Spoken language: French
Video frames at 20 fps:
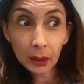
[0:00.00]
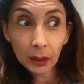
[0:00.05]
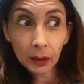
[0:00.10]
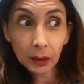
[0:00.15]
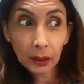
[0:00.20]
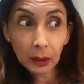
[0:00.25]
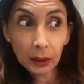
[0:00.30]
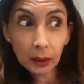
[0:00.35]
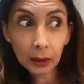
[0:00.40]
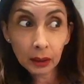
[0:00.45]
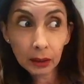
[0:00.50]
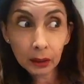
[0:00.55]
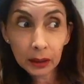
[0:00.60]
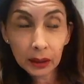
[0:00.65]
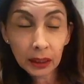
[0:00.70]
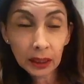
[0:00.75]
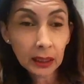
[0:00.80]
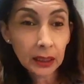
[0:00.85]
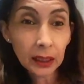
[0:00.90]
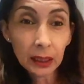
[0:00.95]
Euh, il
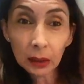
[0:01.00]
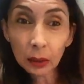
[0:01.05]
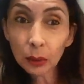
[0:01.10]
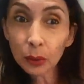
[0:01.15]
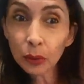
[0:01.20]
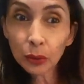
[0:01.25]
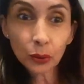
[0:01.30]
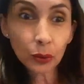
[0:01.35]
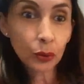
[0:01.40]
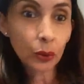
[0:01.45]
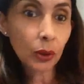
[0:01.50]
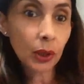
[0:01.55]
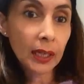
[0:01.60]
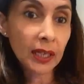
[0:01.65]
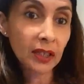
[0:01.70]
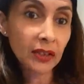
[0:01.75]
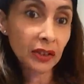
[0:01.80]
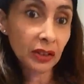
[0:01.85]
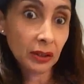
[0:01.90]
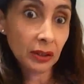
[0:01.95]
y a quelques jours,
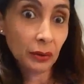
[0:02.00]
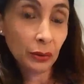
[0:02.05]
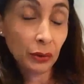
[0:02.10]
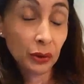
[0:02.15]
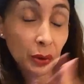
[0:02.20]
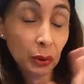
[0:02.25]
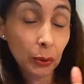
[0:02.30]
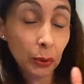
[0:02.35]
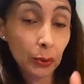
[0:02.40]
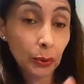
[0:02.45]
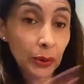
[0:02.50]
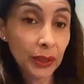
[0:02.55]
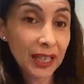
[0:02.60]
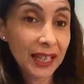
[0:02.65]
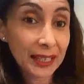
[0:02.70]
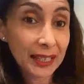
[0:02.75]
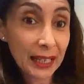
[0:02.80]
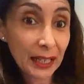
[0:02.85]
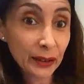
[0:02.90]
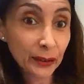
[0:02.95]
là, je, suis retournée
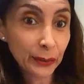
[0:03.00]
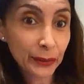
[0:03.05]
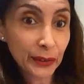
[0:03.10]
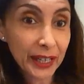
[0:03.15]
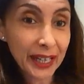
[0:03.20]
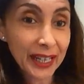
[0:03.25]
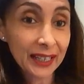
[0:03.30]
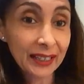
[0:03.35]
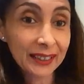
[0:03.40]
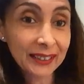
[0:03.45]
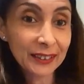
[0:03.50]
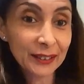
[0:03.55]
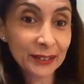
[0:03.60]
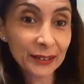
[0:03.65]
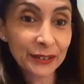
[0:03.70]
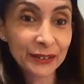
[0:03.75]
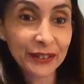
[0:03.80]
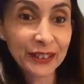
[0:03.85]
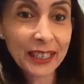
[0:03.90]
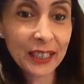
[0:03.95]
à Dangfrang,
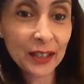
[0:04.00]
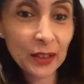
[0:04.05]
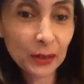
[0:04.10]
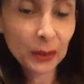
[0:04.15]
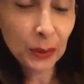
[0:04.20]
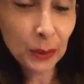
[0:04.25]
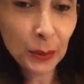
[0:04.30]
donc voilà, je suis